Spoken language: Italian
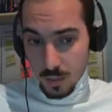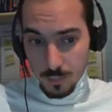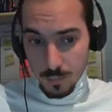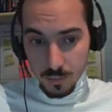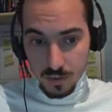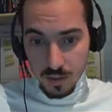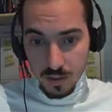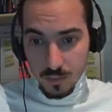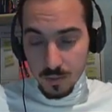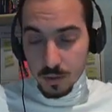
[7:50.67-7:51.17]
Non è
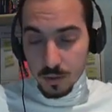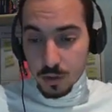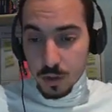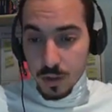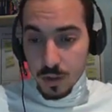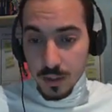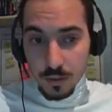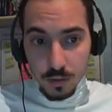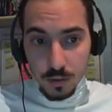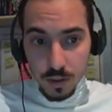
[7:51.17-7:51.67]
possibile, non
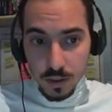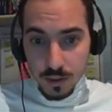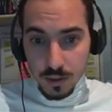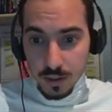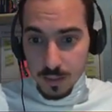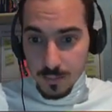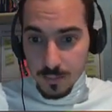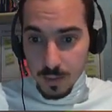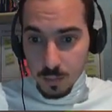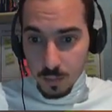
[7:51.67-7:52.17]
c'è neanche
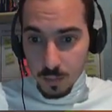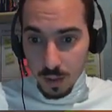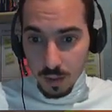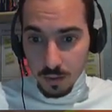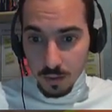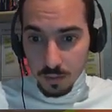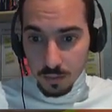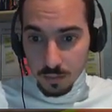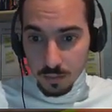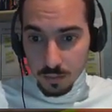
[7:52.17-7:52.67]
oggetti che mi
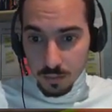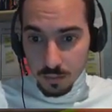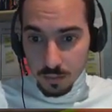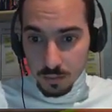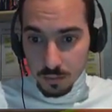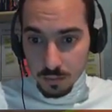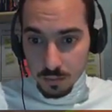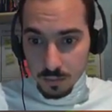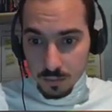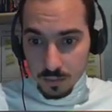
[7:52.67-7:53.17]
curano.
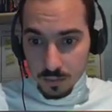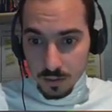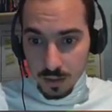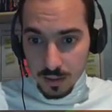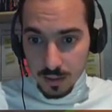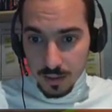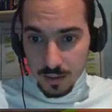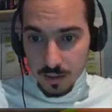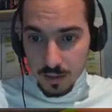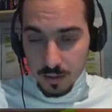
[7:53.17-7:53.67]

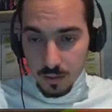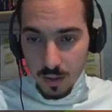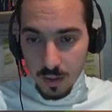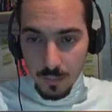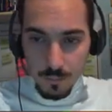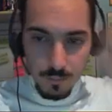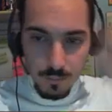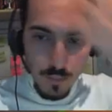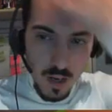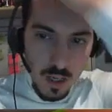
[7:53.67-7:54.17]

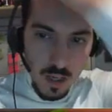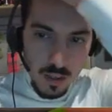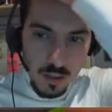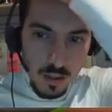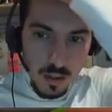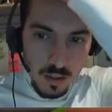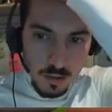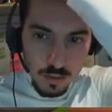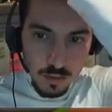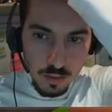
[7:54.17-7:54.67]
Dannazione,
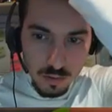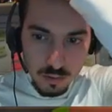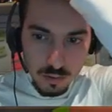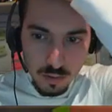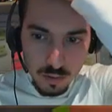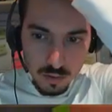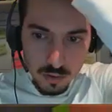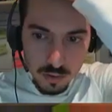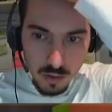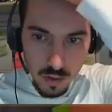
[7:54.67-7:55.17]
maledetto
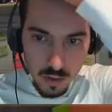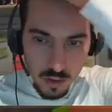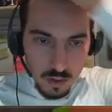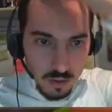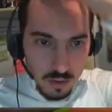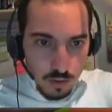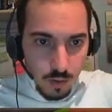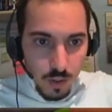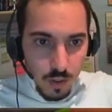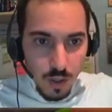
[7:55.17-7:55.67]
sto
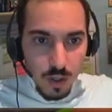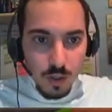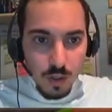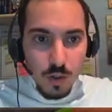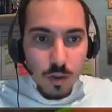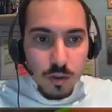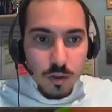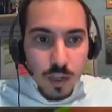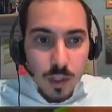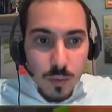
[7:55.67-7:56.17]
stronzo.
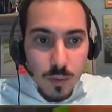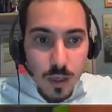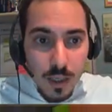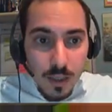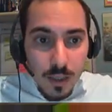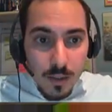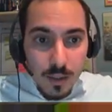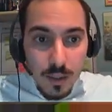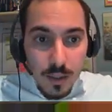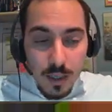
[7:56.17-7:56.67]
Continua...
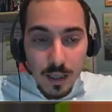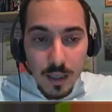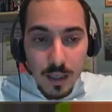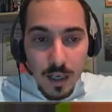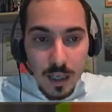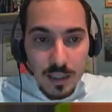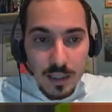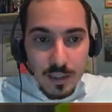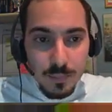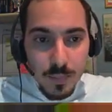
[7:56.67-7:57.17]

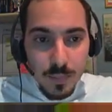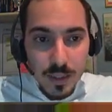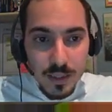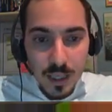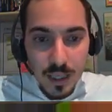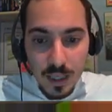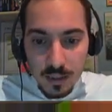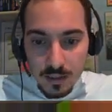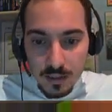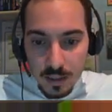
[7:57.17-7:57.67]
La speed
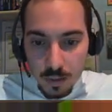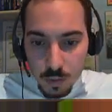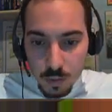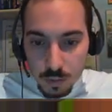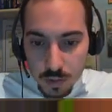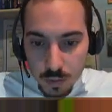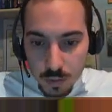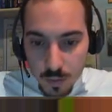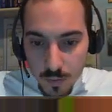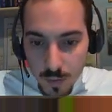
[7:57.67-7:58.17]
e dell'attacco
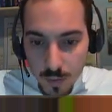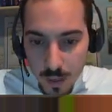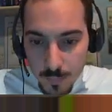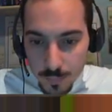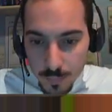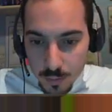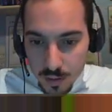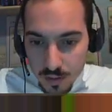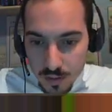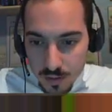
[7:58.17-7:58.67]
continua
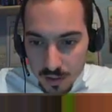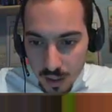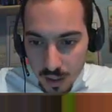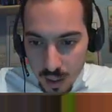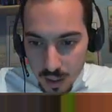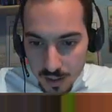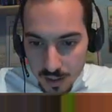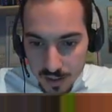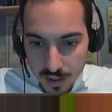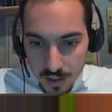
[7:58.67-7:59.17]
a
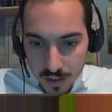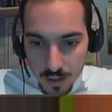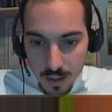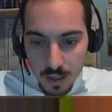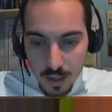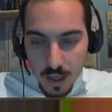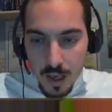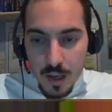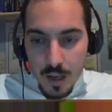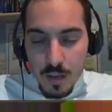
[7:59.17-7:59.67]
potenziarsi.